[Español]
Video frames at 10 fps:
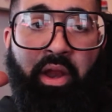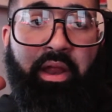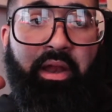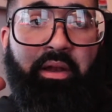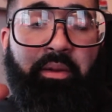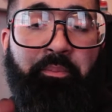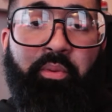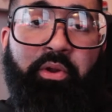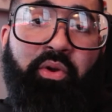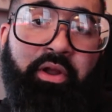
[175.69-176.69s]
el
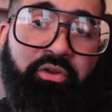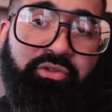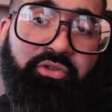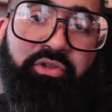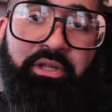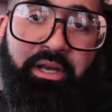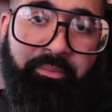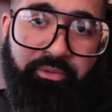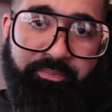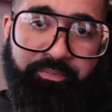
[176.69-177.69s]
público que nosotros
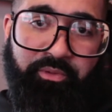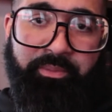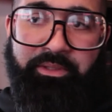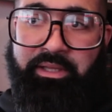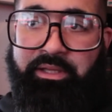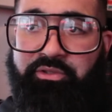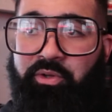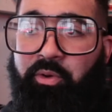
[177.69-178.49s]
tenemos. ¿Tú me entiendes?